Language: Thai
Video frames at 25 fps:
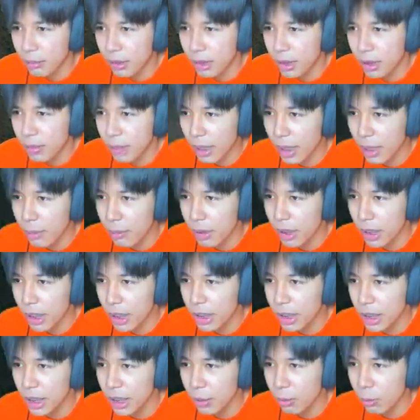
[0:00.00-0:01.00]
มึงใช่ไหมเมื่อ
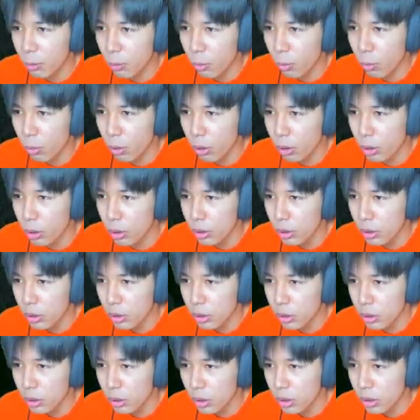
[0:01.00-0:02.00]
กี้หนีกู
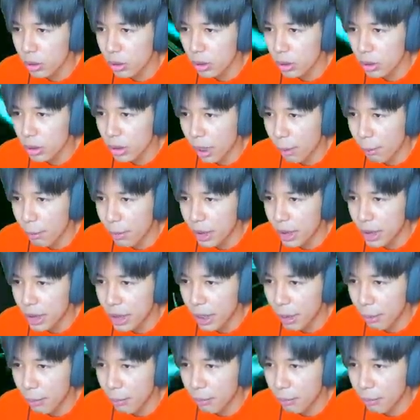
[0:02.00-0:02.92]
ทำเป็นเหลี่ยม